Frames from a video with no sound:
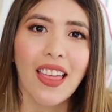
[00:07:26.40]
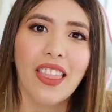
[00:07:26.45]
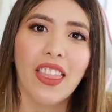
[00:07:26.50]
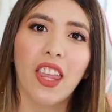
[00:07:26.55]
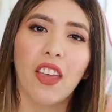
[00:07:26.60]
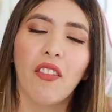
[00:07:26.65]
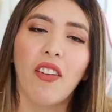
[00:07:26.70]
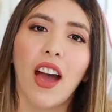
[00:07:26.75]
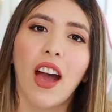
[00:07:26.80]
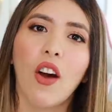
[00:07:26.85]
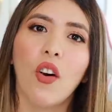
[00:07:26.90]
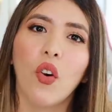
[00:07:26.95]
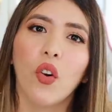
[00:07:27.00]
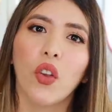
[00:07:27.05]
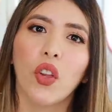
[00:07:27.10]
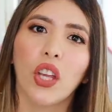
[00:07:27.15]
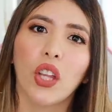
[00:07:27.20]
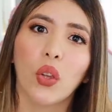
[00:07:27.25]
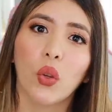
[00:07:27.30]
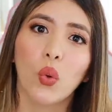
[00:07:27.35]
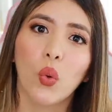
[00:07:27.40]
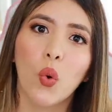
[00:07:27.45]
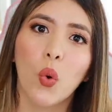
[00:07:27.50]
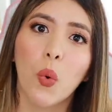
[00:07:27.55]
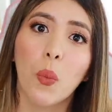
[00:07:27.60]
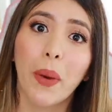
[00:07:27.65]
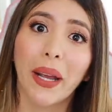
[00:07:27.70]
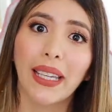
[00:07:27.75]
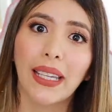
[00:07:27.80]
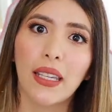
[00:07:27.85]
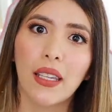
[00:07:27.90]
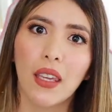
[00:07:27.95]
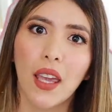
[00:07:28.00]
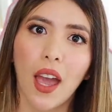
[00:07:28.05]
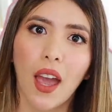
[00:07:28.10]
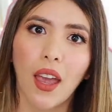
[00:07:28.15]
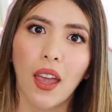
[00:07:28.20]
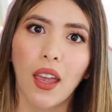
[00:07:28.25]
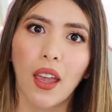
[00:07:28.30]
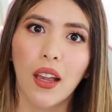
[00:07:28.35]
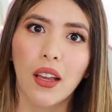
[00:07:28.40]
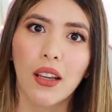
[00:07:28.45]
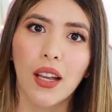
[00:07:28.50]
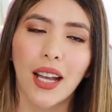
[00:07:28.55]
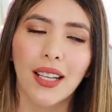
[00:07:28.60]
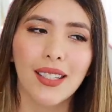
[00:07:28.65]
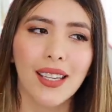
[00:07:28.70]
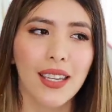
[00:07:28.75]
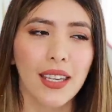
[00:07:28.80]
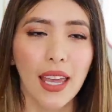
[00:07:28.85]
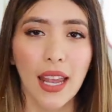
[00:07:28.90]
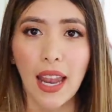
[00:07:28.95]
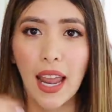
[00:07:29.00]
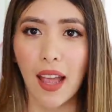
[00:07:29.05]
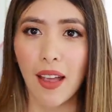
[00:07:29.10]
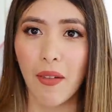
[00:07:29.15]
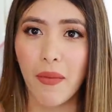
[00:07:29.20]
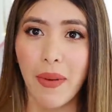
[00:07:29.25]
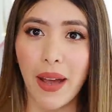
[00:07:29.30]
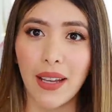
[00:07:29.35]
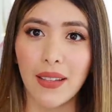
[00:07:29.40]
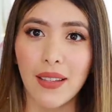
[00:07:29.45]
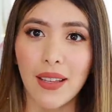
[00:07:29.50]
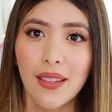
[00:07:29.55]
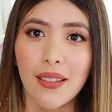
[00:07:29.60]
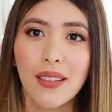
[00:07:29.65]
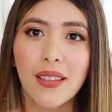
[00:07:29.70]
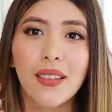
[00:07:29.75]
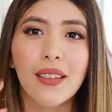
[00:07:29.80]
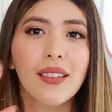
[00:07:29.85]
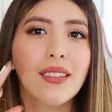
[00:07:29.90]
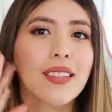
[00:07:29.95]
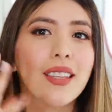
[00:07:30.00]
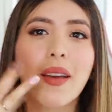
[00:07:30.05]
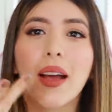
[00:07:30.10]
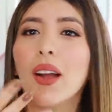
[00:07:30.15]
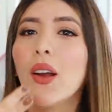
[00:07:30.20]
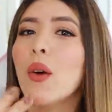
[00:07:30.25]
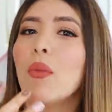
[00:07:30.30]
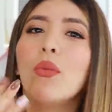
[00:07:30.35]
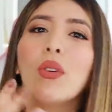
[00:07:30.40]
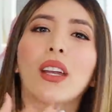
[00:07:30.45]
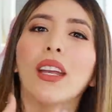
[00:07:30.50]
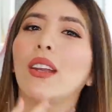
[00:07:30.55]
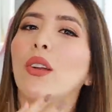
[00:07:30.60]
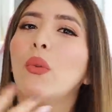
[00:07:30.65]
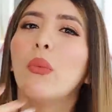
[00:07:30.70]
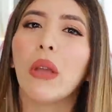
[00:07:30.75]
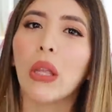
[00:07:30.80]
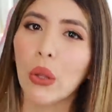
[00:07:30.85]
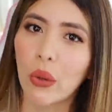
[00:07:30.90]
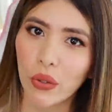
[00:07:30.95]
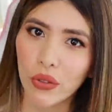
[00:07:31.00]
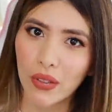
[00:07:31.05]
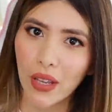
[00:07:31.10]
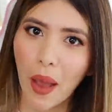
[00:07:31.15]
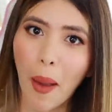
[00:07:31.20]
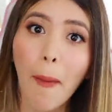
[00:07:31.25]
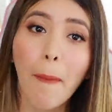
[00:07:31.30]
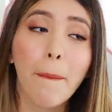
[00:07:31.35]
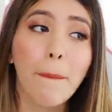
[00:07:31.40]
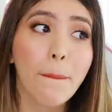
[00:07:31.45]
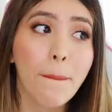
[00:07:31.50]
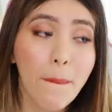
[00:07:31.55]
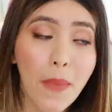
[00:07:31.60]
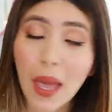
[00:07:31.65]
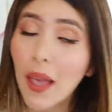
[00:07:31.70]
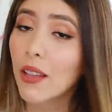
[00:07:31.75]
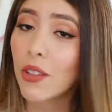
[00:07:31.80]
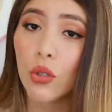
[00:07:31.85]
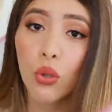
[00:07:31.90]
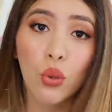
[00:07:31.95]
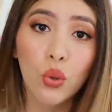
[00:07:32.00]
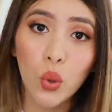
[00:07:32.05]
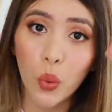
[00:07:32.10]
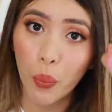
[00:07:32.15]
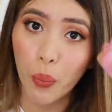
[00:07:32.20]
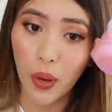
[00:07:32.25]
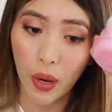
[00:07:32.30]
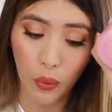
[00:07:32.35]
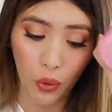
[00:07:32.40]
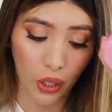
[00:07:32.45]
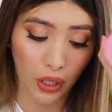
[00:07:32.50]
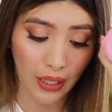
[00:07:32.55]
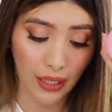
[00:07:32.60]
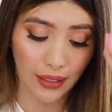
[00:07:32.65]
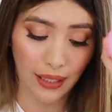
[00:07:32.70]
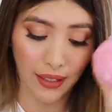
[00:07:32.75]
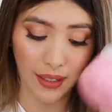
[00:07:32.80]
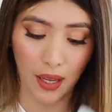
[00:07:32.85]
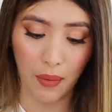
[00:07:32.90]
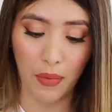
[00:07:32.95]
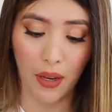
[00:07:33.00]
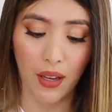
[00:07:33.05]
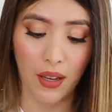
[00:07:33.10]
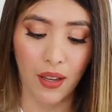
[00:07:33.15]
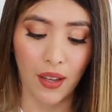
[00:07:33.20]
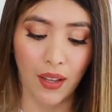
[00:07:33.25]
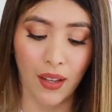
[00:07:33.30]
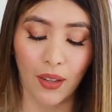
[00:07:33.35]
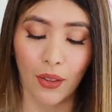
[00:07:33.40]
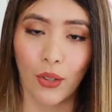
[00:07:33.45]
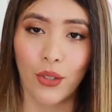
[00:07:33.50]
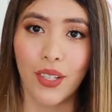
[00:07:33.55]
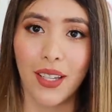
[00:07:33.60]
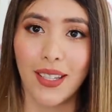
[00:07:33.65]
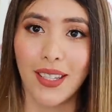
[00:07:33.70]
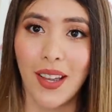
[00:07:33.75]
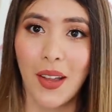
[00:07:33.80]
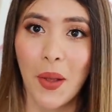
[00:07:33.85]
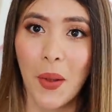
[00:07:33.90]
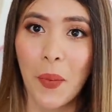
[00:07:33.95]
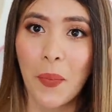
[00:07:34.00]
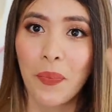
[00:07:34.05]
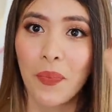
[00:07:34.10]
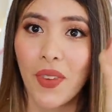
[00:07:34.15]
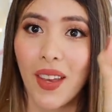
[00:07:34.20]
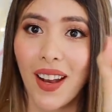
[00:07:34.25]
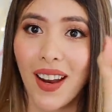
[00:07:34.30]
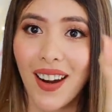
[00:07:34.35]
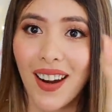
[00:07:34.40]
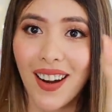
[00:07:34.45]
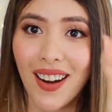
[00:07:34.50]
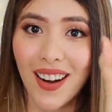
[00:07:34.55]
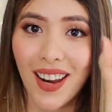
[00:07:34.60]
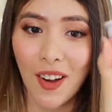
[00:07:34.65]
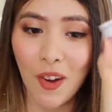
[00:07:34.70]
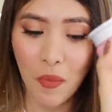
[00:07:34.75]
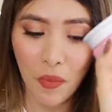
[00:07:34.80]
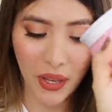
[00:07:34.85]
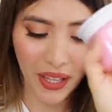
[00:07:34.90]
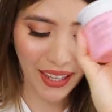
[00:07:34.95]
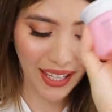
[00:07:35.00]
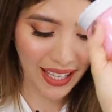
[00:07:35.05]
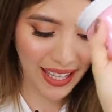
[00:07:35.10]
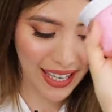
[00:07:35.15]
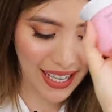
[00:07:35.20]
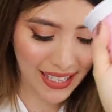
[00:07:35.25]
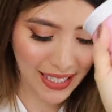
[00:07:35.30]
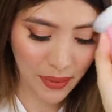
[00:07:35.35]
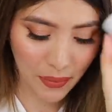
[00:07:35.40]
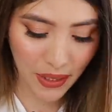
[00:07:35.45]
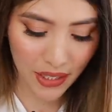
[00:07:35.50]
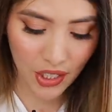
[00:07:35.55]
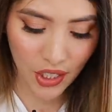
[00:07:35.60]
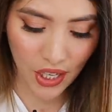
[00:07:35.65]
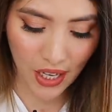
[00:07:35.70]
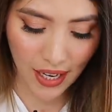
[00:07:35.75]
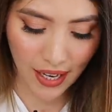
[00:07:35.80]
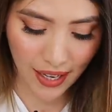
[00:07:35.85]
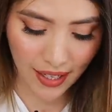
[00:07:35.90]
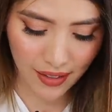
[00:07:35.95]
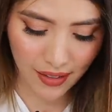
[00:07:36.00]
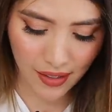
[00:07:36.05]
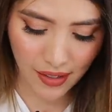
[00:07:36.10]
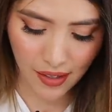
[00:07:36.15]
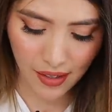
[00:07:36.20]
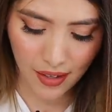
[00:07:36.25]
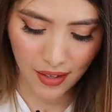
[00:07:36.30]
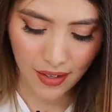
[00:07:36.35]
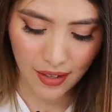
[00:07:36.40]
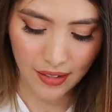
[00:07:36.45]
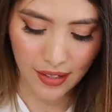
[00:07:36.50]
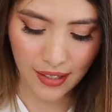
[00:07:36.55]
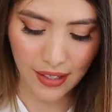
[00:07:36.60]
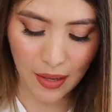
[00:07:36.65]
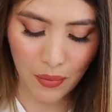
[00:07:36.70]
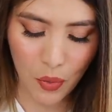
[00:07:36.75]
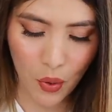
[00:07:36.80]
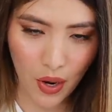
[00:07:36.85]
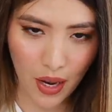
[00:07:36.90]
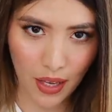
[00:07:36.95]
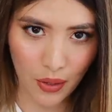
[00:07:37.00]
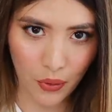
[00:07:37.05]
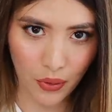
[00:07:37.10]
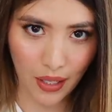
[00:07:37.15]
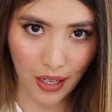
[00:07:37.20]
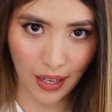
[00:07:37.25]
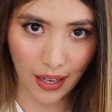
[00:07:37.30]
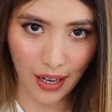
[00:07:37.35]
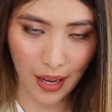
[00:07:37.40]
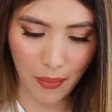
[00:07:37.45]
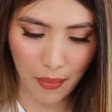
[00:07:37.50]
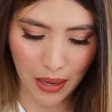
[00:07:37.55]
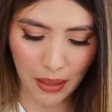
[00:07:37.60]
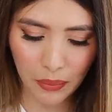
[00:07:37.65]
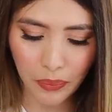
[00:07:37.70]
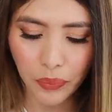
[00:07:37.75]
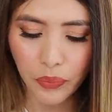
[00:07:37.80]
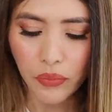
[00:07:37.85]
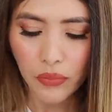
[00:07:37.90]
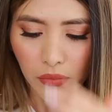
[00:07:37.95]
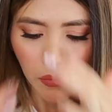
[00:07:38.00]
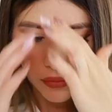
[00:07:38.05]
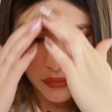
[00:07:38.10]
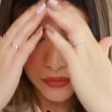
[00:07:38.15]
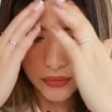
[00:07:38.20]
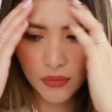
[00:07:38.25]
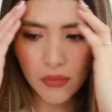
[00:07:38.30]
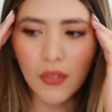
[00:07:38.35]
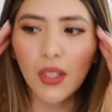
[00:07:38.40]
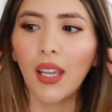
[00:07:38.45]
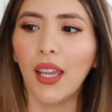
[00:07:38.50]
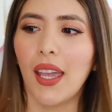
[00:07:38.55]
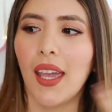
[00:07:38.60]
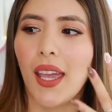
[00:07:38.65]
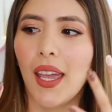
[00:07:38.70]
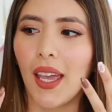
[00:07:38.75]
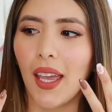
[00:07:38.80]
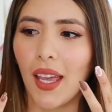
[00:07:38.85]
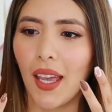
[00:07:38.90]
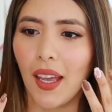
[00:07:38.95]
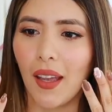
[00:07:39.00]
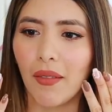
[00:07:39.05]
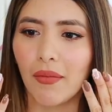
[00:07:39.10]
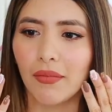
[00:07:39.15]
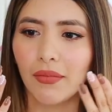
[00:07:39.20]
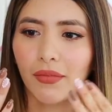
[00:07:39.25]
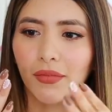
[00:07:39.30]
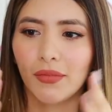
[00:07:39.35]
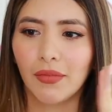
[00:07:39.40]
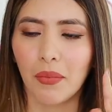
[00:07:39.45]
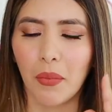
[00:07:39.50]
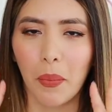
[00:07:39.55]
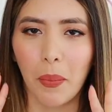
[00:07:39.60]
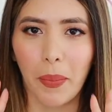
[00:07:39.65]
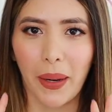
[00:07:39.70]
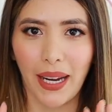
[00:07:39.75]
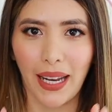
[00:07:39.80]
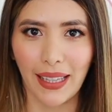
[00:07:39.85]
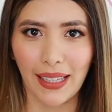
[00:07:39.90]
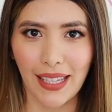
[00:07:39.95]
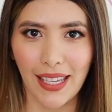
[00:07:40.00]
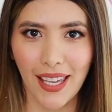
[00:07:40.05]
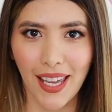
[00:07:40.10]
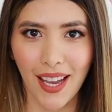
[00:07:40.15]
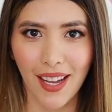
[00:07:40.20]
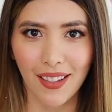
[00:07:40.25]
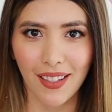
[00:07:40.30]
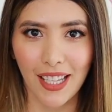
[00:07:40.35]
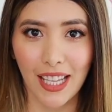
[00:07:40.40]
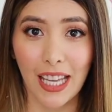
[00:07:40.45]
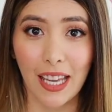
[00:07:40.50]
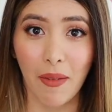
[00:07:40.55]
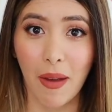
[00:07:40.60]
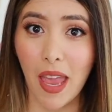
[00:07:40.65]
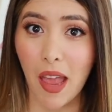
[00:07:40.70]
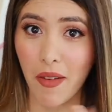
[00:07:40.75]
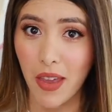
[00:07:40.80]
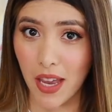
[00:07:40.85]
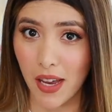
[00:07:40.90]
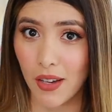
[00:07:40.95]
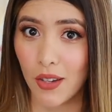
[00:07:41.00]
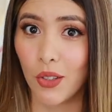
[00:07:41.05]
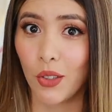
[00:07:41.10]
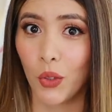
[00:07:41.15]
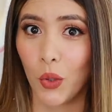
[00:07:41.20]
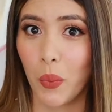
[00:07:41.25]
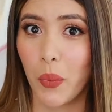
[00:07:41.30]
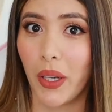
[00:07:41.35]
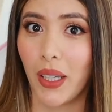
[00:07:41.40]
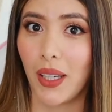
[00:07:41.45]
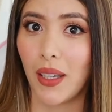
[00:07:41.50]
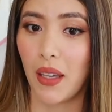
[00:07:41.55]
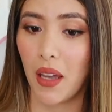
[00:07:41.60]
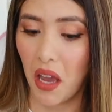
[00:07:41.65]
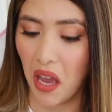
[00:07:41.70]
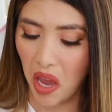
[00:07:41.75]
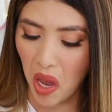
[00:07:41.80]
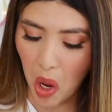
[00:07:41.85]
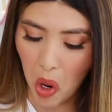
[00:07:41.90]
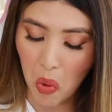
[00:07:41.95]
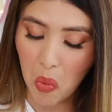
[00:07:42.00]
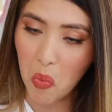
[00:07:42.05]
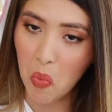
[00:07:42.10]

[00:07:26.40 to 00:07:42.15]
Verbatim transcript: debajo de tu maquillaje. Hace que las bases sean como que luminosas. Es súper bonita esta crema. Entonces, recomendadísima, chicas, si están buscando una crema eh, para el día, que vaya bien con tu maquillaje.